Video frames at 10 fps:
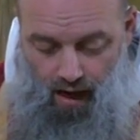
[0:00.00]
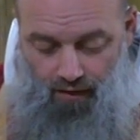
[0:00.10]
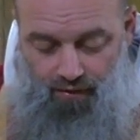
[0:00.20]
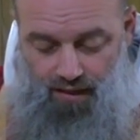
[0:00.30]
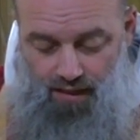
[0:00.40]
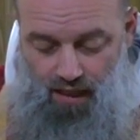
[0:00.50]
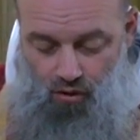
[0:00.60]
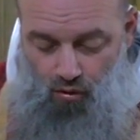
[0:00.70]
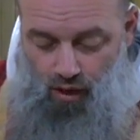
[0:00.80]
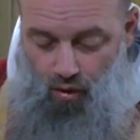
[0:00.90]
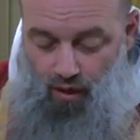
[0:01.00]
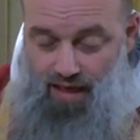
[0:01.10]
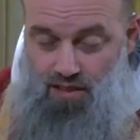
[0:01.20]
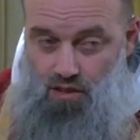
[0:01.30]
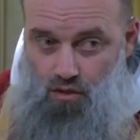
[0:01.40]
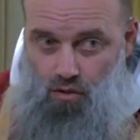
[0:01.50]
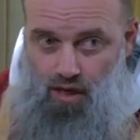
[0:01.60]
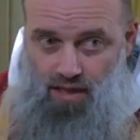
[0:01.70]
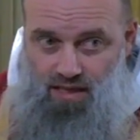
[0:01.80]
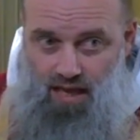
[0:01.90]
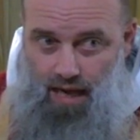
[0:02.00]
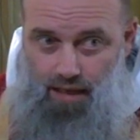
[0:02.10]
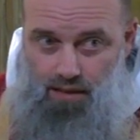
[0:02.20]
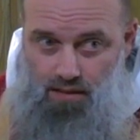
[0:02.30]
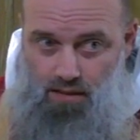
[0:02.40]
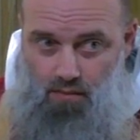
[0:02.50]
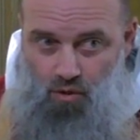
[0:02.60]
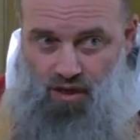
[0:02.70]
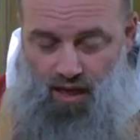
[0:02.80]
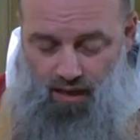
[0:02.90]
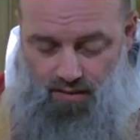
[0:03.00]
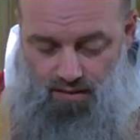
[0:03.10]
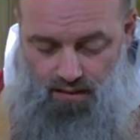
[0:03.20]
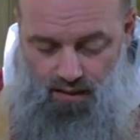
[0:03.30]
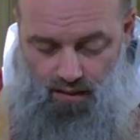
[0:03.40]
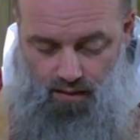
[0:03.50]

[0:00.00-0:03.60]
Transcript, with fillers: Avrete allora occasione di dare testimonianza.